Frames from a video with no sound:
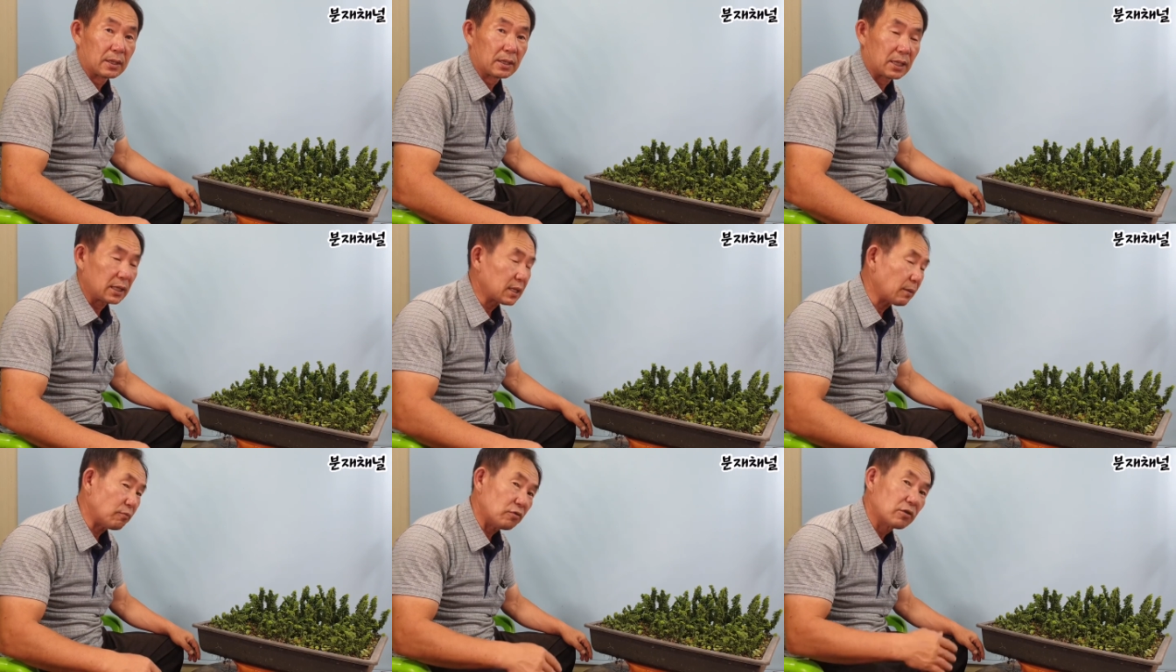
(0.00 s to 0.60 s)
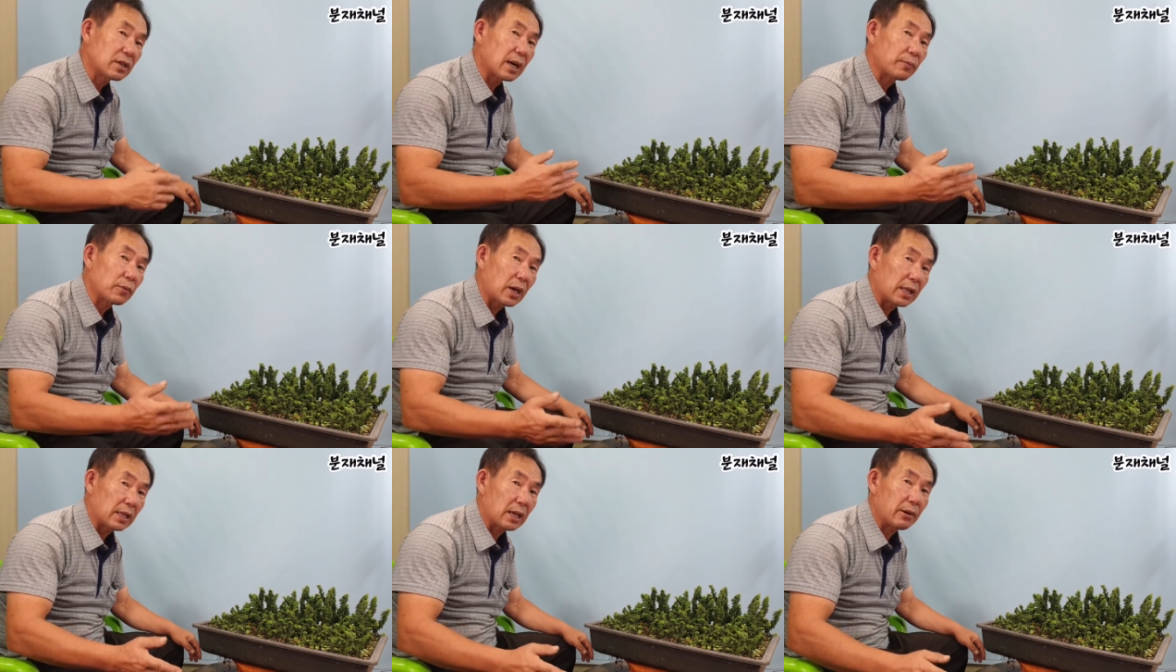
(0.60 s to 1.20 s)
진짜
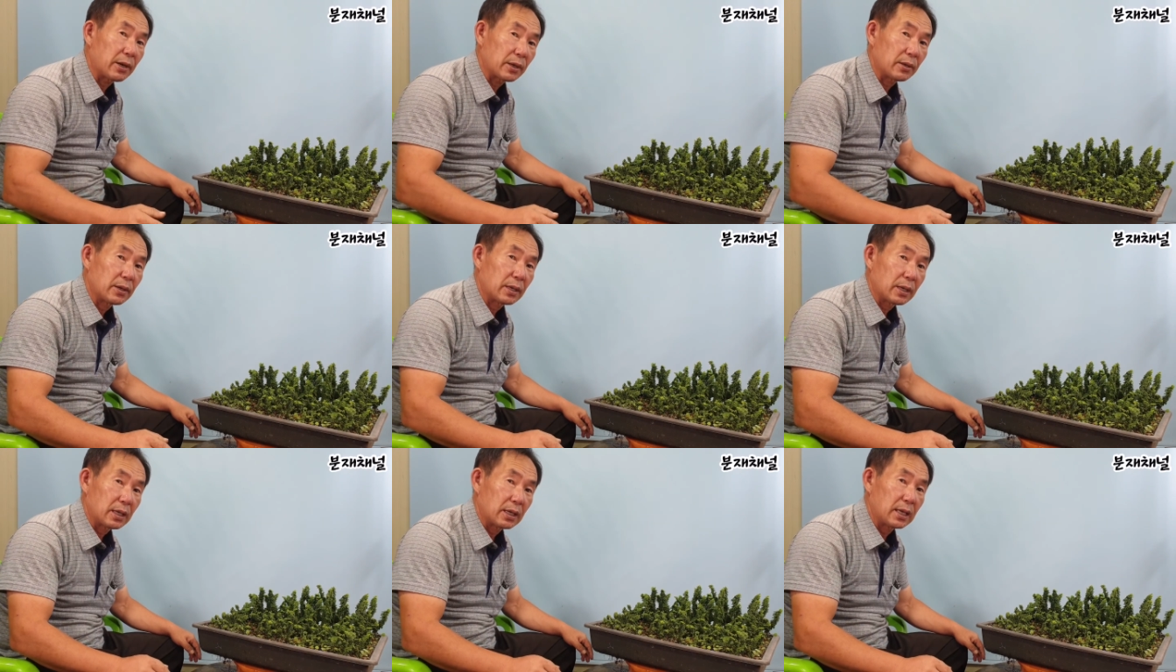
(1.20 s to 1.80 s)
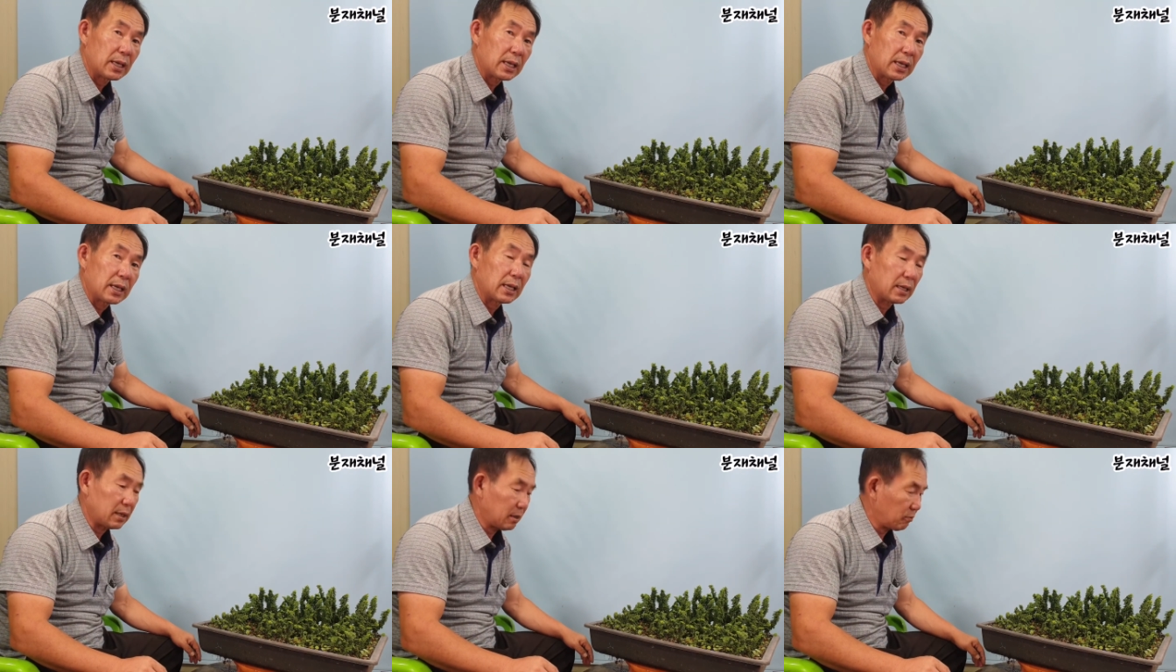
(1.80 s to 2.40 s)
물값도 안 나와요. 예,
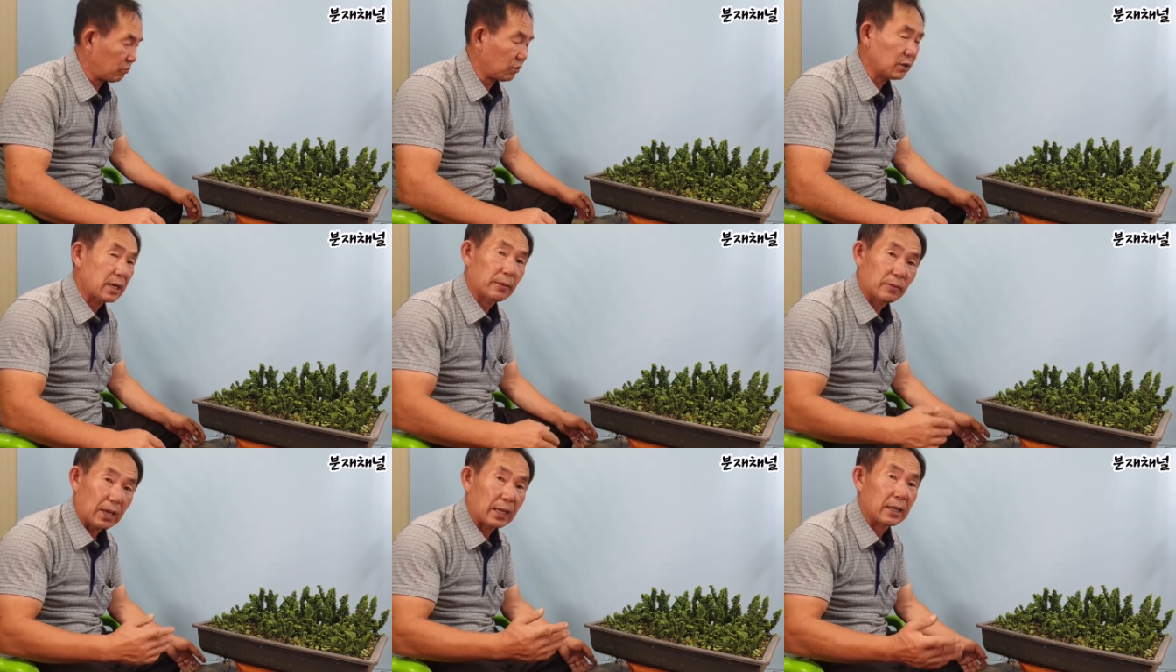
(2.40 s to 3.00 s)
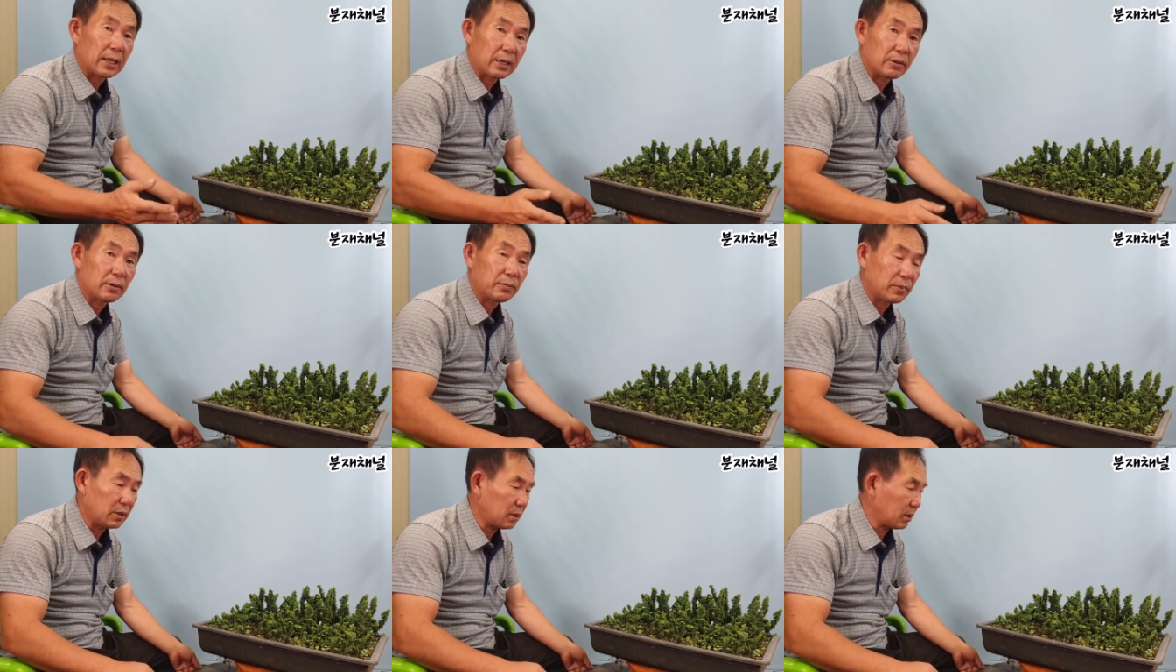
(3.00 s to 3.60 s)
물값도 안 돼요.
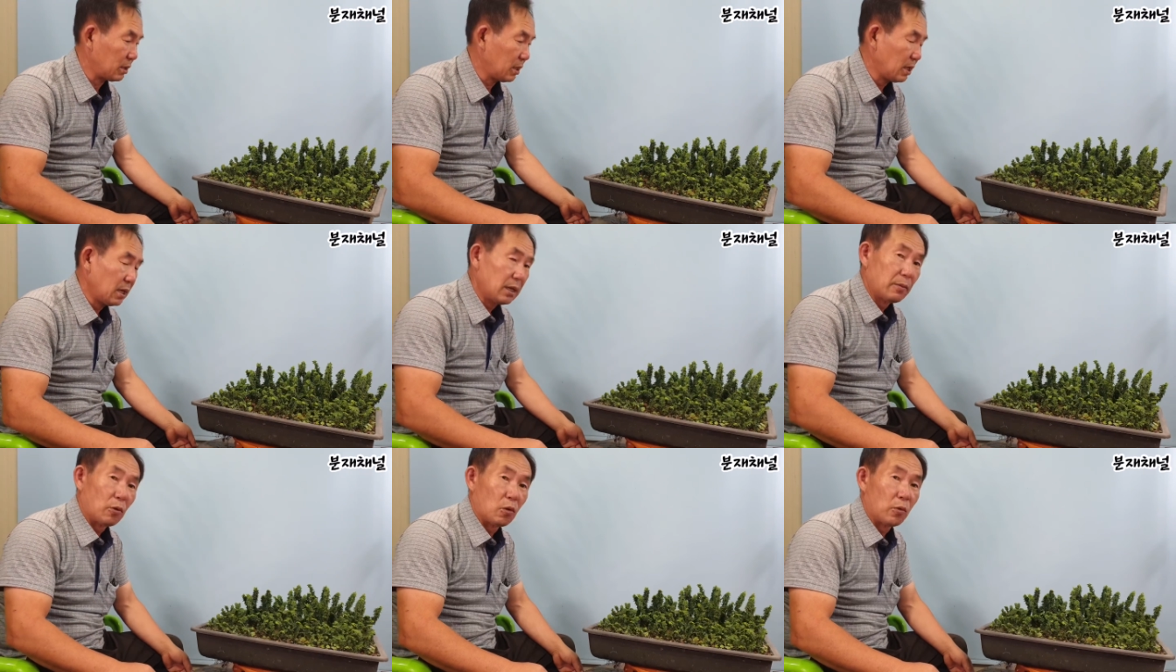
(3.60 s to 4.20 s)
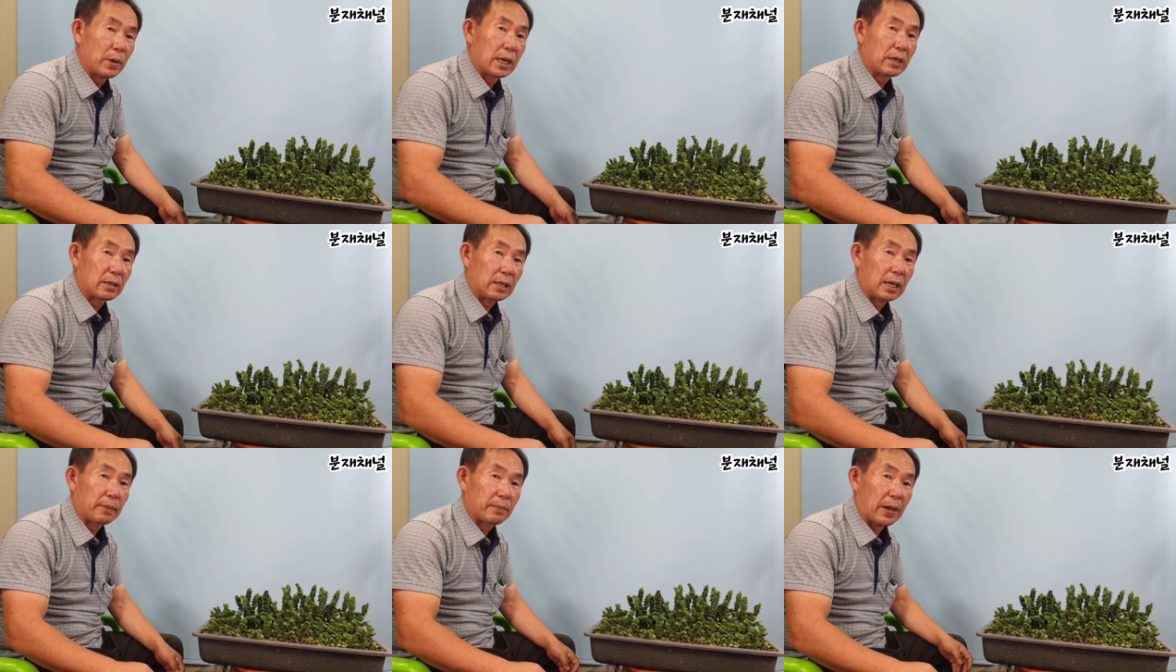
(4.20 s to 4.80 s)
뭐, 5만,
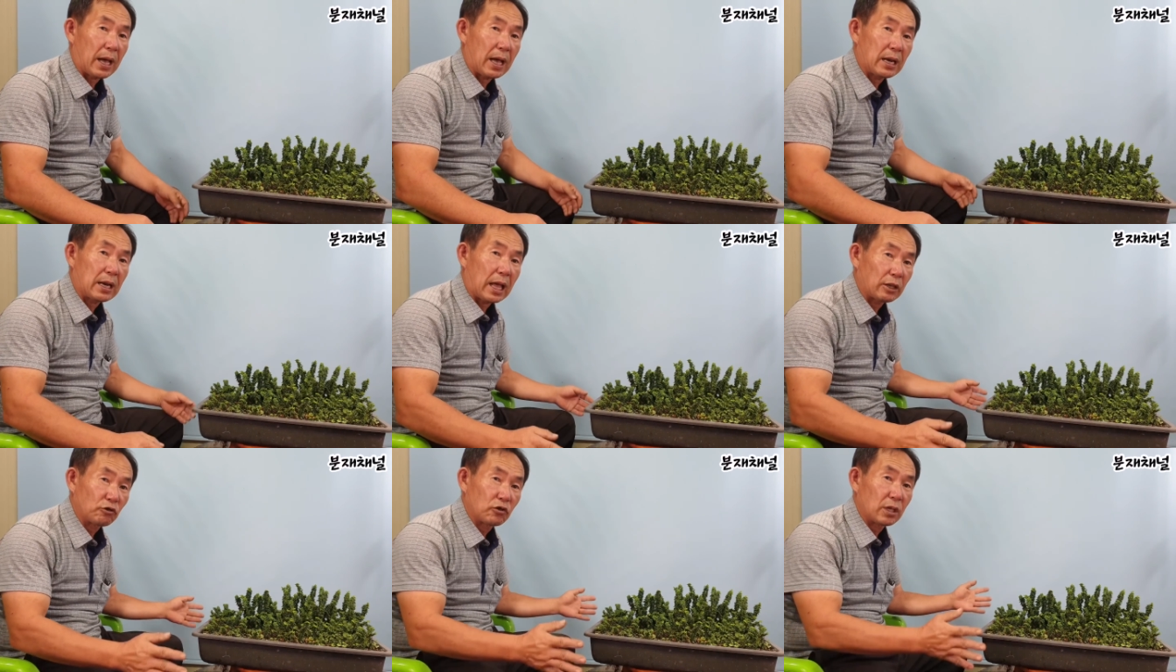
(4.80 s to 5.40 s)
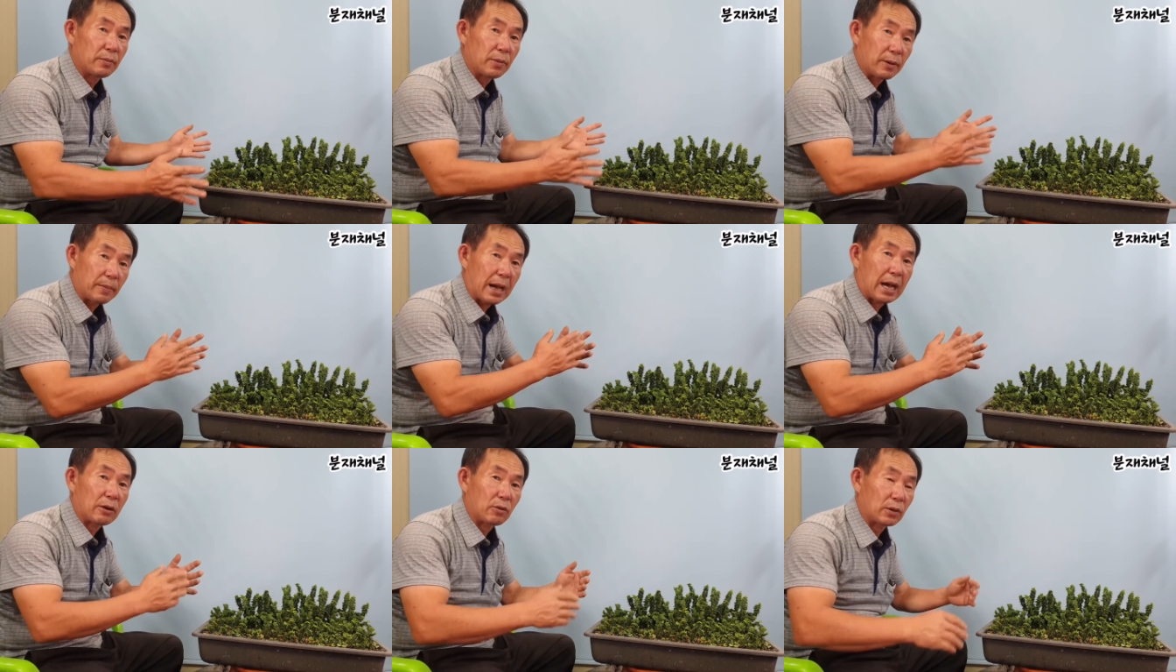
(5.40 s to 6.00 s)
한, 한 주에 뭐
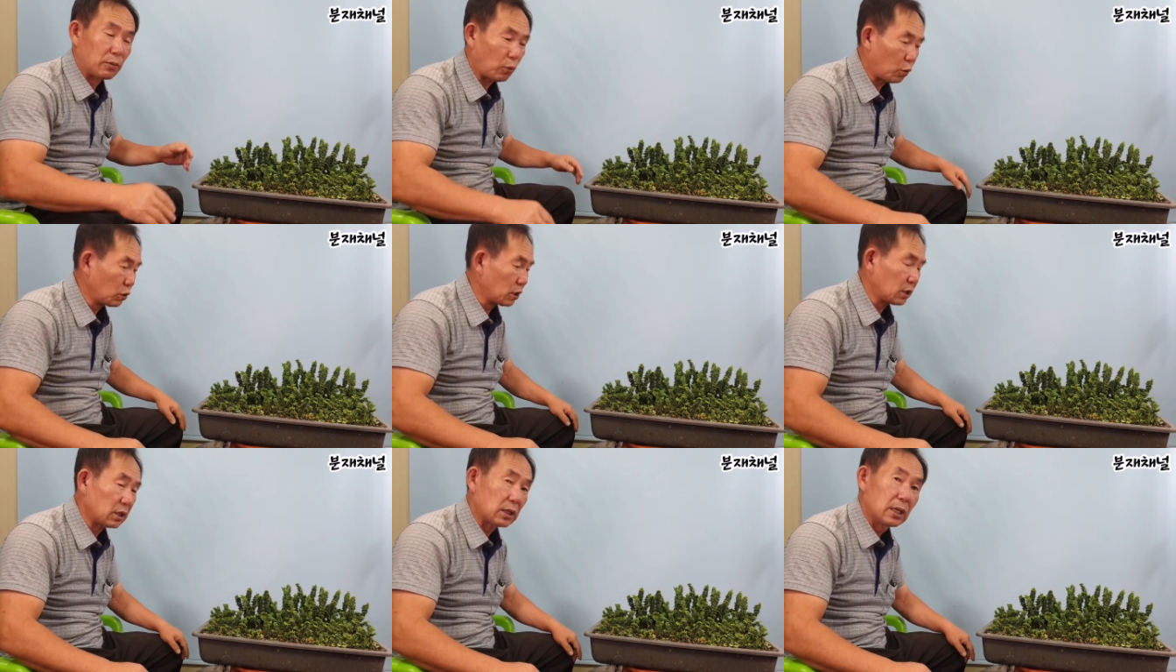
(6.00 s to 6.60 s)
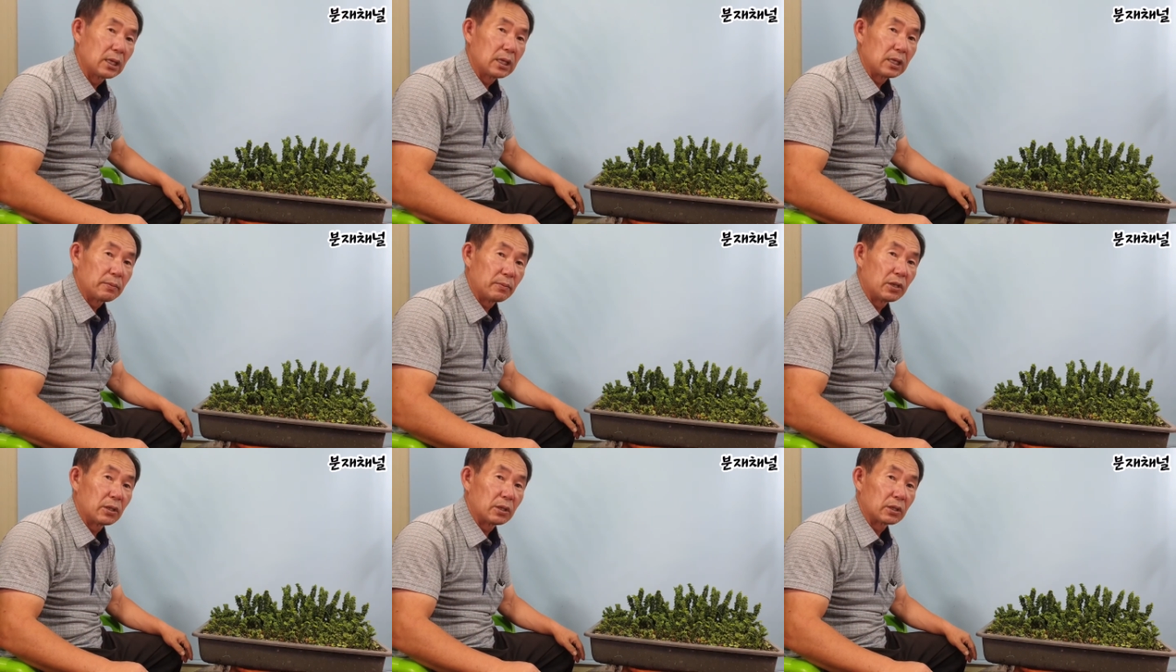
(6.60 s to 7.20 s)
만 원, 5년,
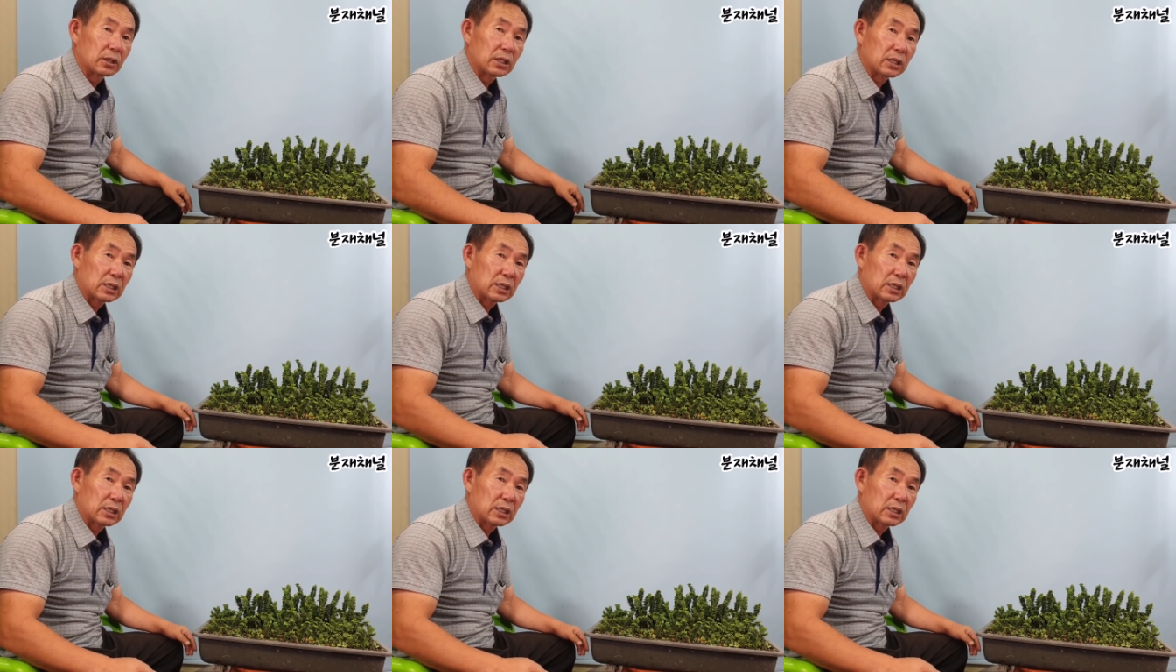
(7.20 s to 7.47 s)
뭐,